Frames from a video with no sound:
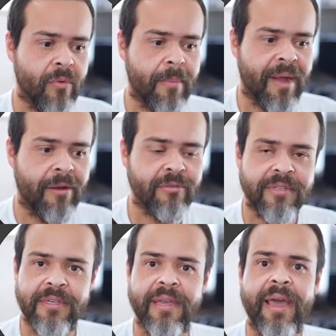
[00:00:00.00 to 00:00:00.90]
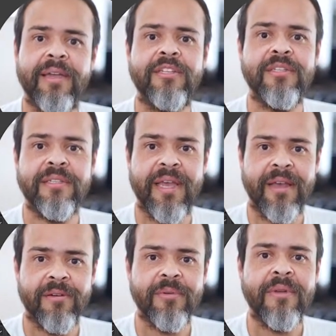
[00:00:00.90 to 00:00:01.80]
o mouse é de
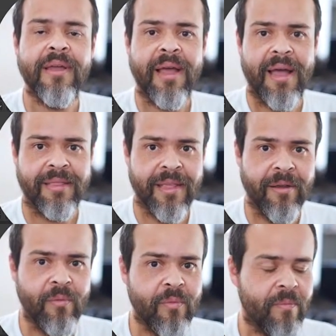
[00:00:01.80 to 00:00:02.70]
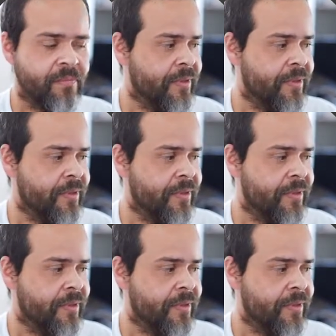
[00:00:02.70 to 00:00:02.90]
0 até 1. Um.